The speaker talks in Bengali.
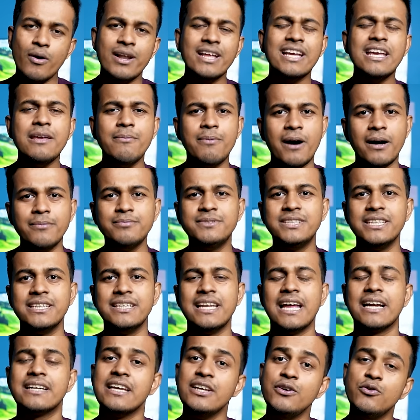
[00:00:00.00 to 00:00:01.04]
অনেকেই ভাবছেন
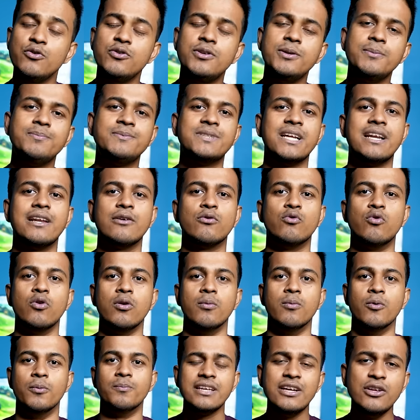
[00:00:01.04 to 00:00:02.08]
একটা ইউটিউব চ্যানেল
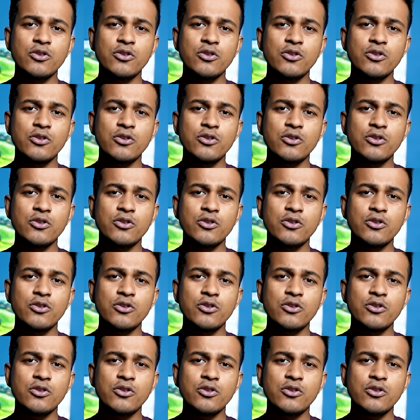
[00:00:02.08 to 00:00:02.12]
খুলবো